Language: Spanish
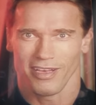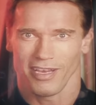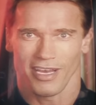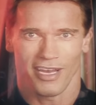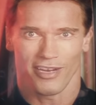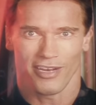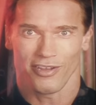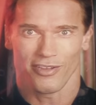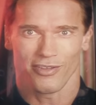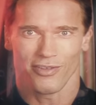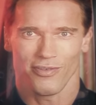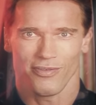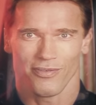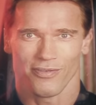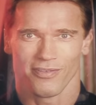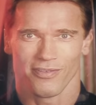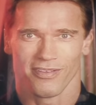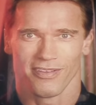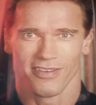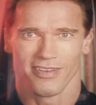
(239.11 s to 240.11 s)
confío en
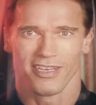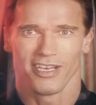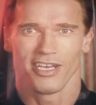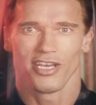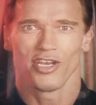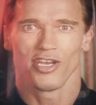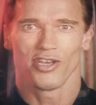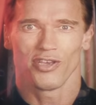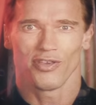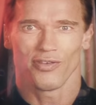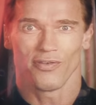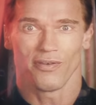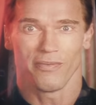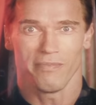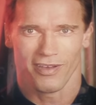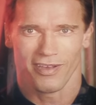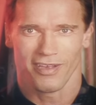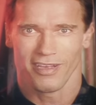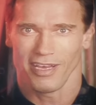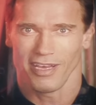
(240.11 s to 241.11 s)
vos. Este
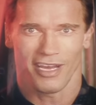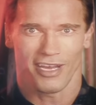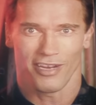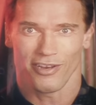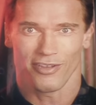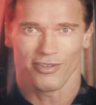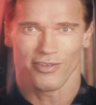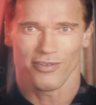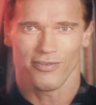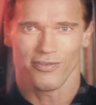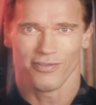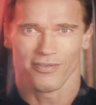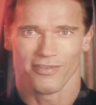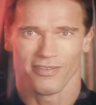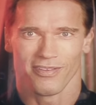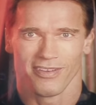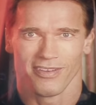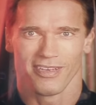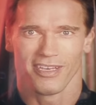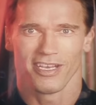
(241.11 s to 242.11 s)
mensaje se
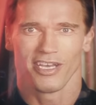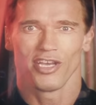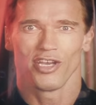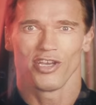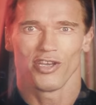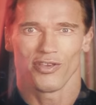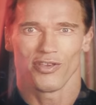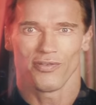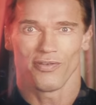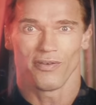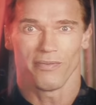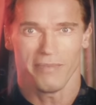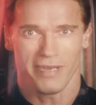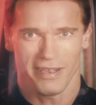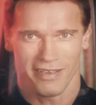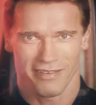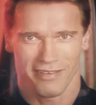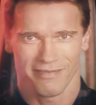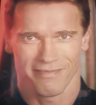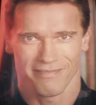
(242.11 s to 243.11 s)
autodestruirá en 5
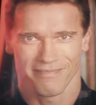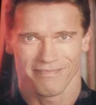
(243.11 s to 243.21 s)
segundos.